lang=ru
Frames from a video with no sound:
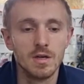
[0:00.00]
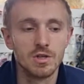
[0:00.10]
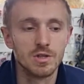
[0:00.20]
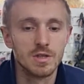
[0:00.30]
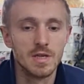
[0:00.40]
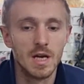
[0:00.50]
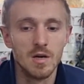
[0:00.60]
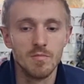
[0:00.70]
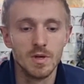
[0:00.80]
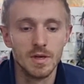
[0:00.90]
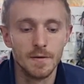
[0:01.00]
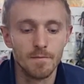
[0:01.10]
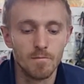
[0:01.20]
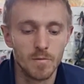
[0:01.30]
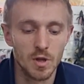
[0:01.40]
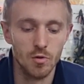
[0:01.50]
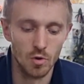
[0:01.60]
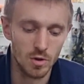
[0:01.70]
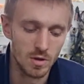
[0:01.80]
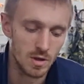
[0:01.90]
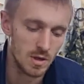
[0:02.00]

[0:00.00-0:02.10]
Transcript: Сейчас сняли мы поддон,